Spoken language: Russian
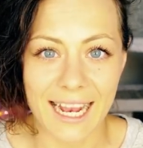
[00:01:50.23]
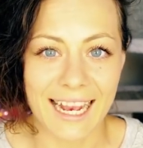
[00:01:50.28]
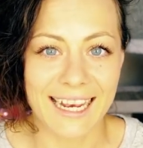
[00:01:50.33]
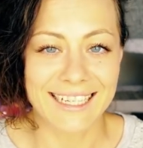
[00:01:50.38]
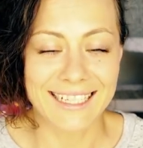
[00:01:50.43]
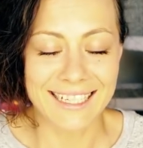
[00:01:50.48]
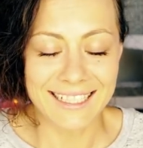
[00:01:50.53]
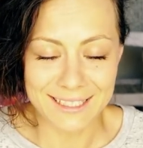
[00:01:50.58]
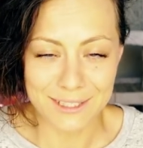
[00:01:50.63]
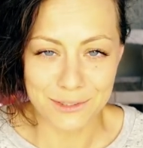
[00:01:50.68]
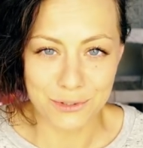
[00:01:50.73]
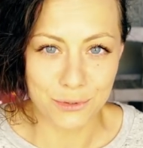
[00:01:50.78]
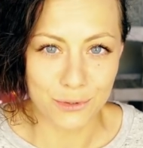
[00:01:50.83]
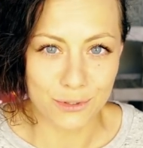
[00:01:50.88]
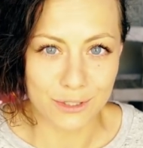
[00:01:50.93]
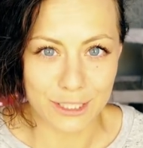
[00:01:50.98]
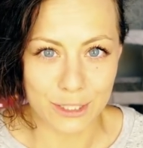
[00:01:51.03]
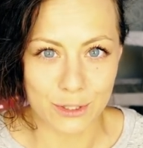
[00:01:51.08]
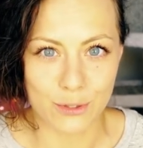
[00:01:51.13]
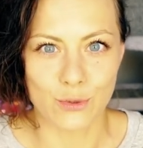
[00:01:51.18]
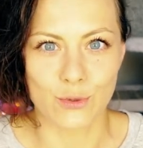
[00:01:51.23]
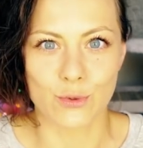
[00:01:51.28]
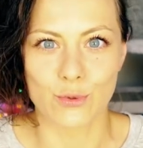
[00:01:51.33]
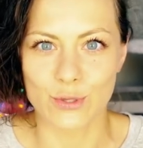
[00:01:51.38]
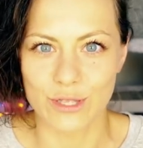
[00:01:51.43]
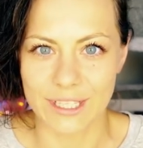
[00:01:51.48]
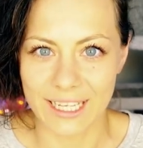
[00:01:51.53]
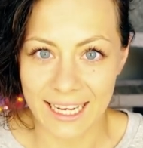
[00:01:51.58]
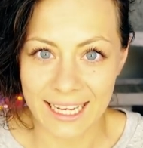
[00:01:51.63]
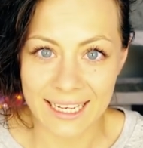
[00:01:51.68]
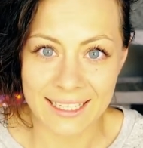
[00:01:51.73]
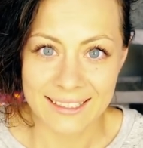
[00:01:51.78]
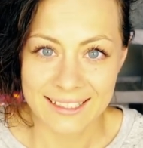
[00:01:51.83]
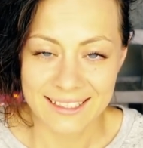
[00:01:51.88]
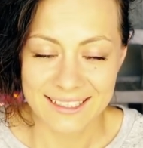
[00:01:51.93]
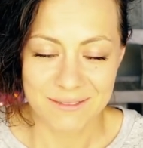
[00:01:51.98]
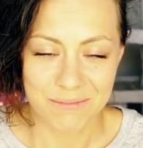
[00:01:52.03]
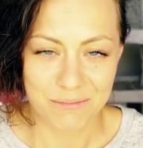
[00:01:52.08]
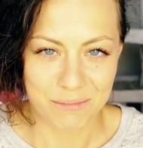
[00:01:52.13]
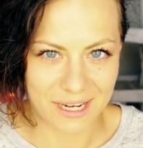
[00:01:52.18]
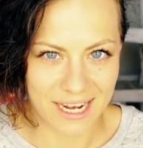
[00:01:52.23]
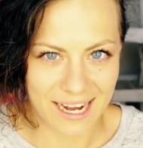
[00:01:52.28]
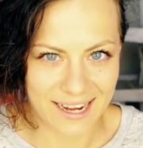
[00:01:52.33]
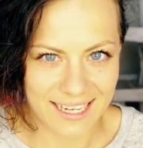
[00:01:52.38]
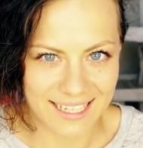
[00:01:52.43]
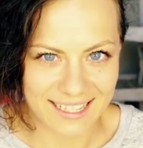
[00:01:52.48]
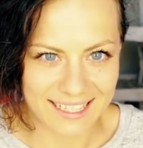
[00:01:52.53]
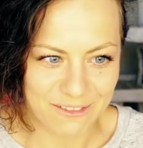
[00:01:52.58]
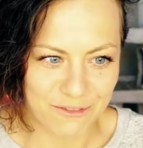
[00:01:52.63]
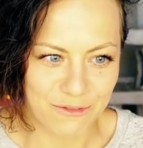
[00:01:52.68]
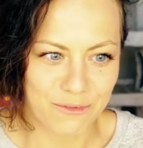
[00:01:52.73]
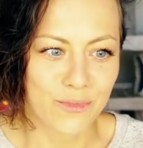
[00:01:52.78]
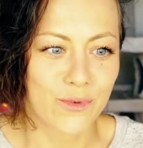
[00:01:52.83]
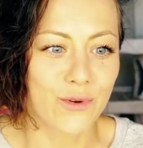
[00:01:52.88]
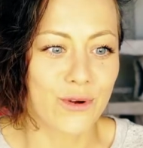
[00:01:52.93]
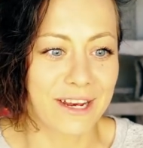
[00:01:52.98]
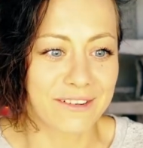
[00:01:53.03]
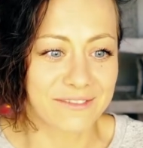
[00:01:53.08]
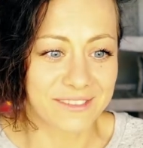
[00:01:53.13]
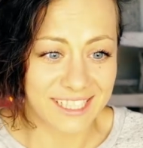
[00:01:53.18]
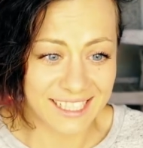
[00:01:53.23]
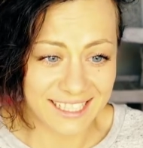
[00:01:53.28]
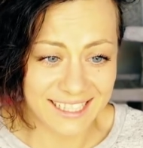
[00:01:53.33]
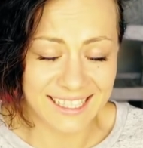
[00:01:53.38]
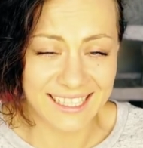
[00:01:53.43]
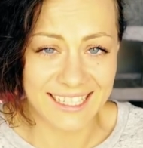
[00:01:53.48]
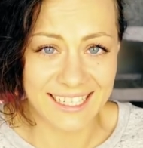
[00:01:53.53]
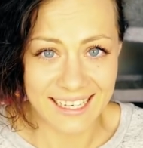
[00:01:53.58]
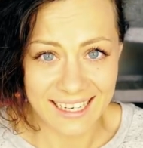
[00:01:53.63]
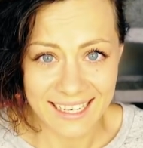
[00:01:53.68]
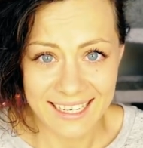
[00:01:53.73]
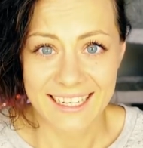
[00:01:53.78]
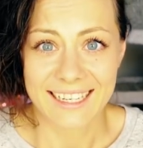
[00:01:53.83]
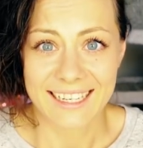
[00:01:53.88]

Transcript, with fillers: они несут их куда? Правильно, в муравьиные